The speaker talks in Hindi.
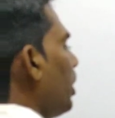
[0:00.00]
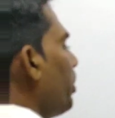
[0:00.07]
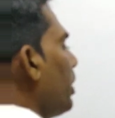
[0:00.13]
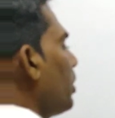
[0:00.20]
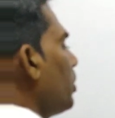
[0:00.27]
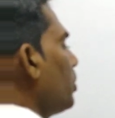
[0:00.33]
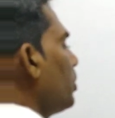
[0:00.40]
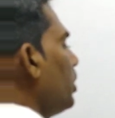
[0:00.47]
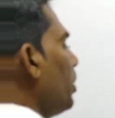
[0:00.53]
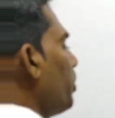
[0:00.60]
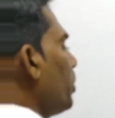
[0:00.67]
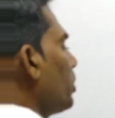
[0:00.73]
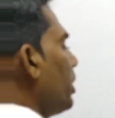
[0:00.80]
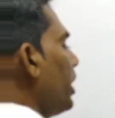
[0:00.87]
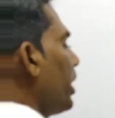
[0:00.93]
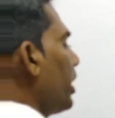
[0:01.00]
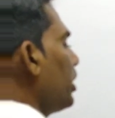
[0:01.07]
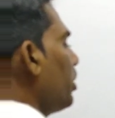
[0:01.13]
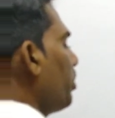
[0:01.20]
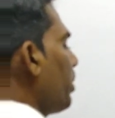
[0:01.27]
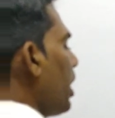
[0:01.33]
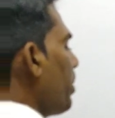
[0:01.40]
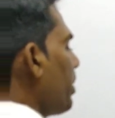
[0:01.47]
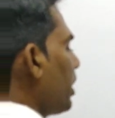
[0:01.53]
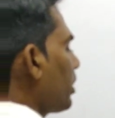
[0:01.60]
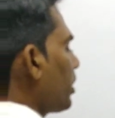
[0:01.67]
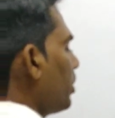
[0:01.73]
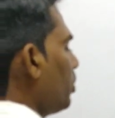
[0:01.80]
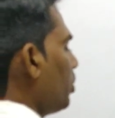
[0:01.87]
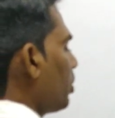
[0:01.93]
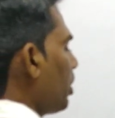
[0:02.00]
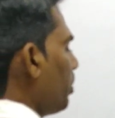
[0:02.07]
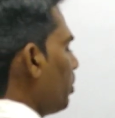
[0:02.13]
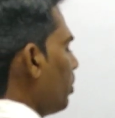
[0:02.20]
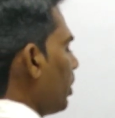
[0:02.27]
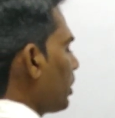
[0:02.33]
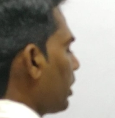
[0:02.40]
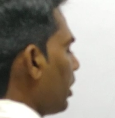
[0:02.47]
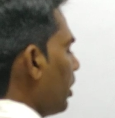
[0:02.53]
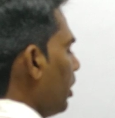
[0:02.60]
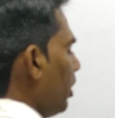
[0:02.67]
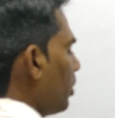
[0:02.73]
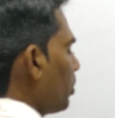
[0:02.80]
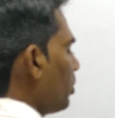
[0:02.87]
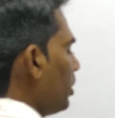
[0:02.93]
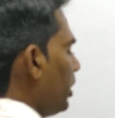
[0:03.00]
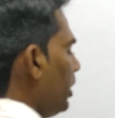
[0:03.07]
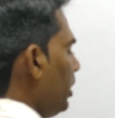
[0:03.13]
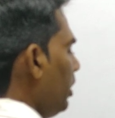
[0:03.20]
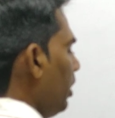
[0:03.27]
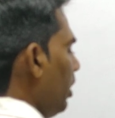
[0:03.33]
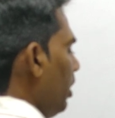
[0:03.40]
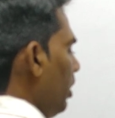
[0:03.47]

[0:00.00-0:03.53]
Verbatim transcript: एक बार किसी ने पूछ लिया गया तो महाभारत का युद्ध कब हुआ था तो यानी